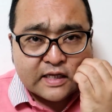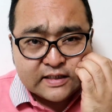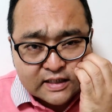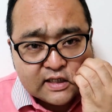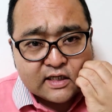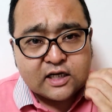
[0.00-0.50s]

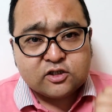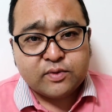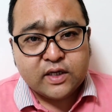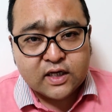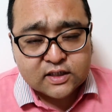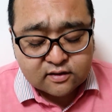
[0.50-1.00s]
ぜひ遊
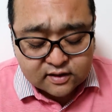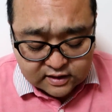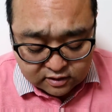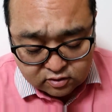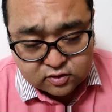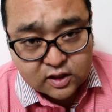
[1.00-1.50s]
びにいらしてくだ
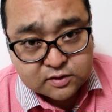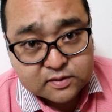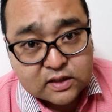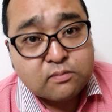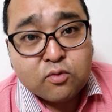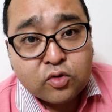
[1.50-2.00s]
さいよろしくお願いしま
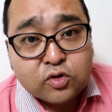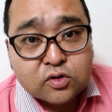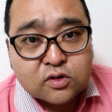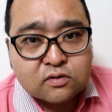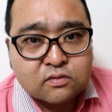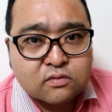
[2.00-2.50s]
すあもう一
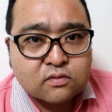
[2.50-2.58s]
つ